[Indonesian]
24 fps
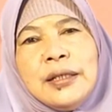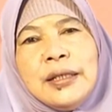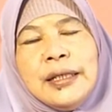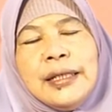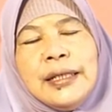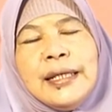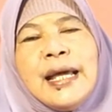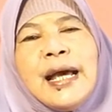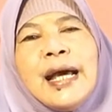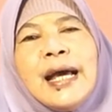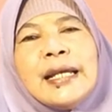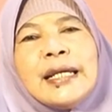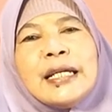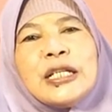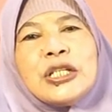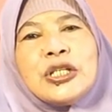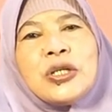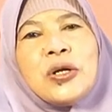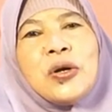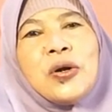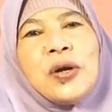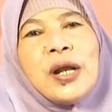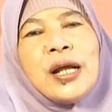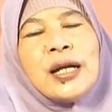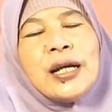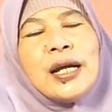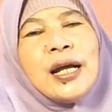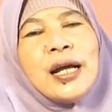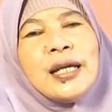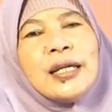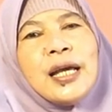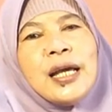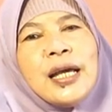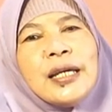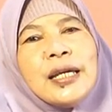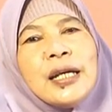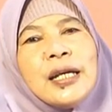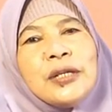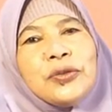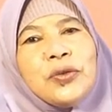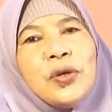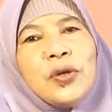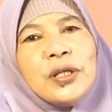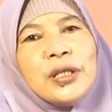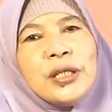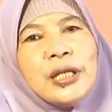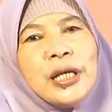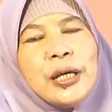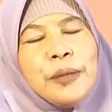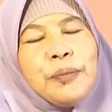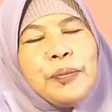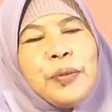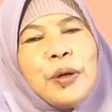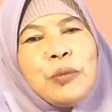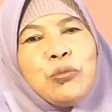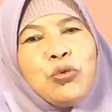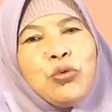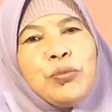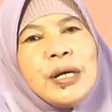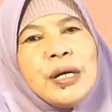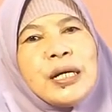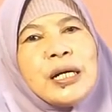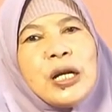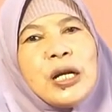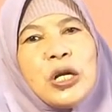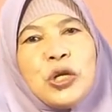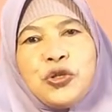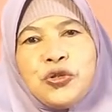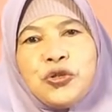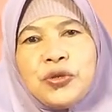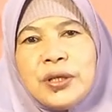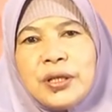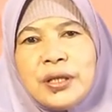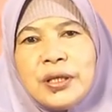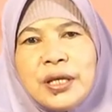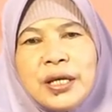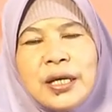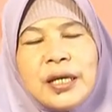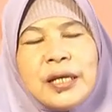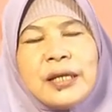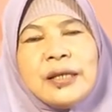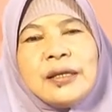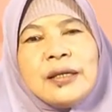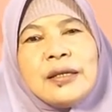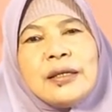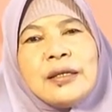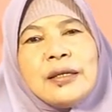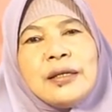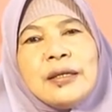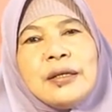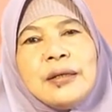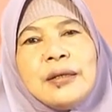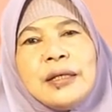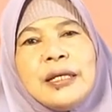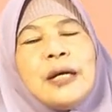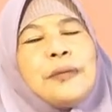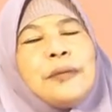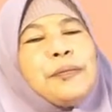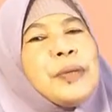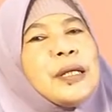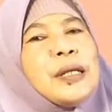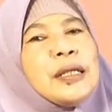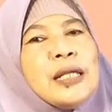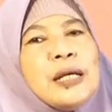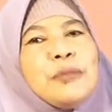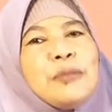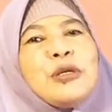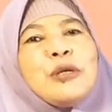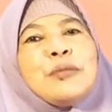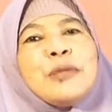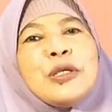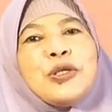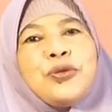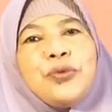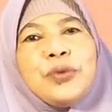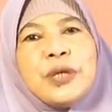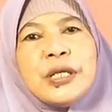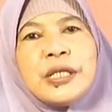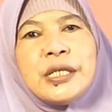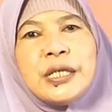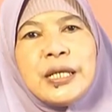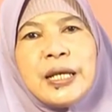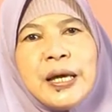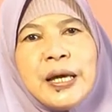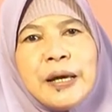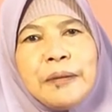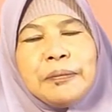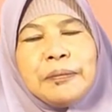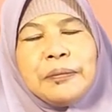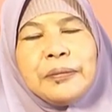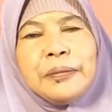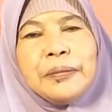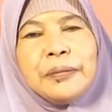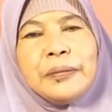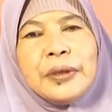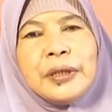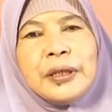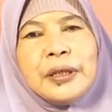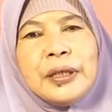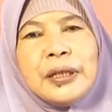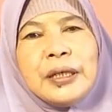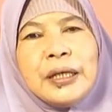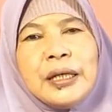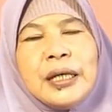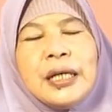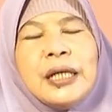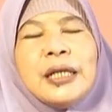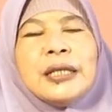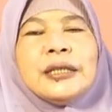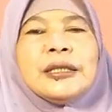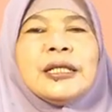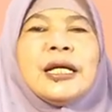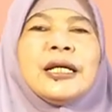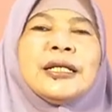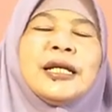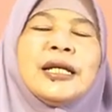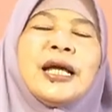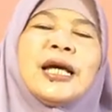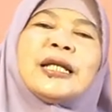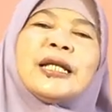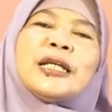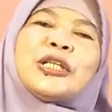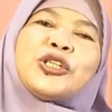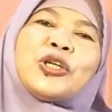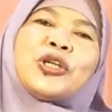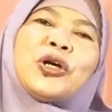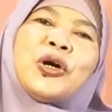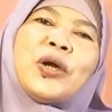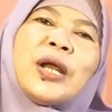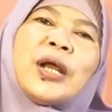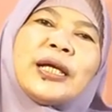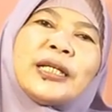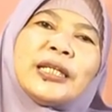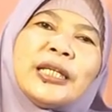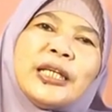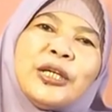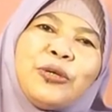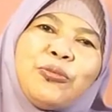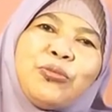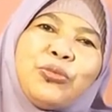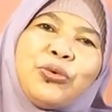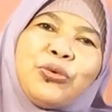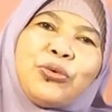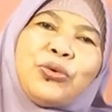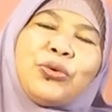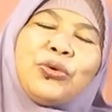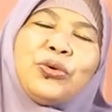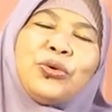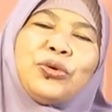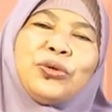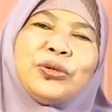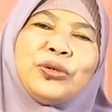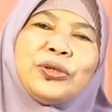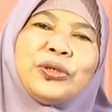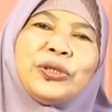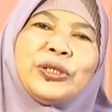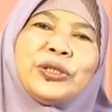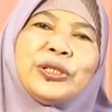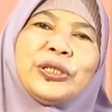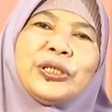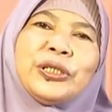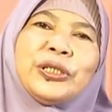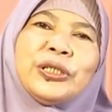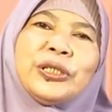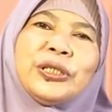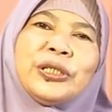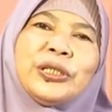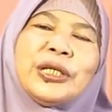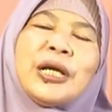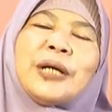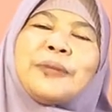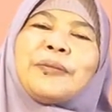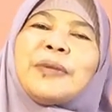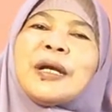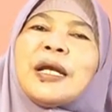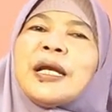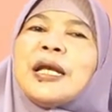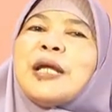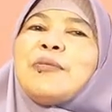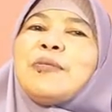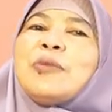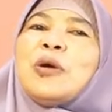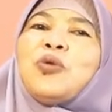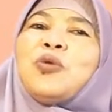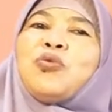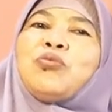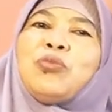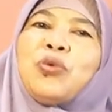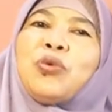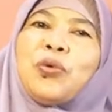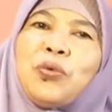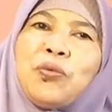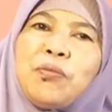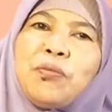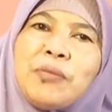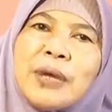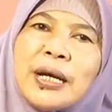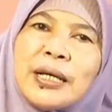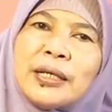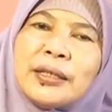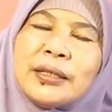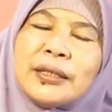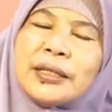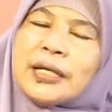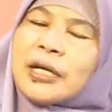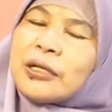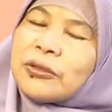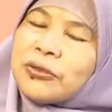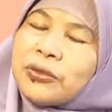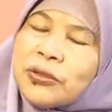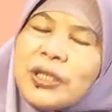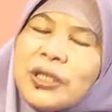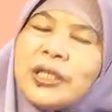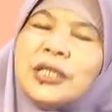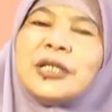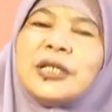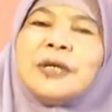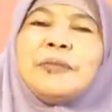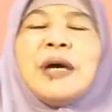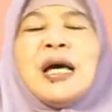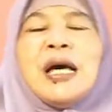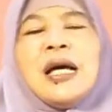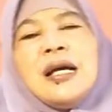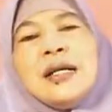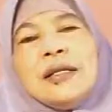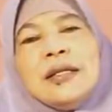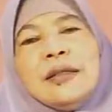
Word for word: dari seorang ayah yang tayyib Abu Bakar As-Siddiq yang pertama masuk Islam dan dari seorang ibu yang bernama Ummu Ruman yang tayyibah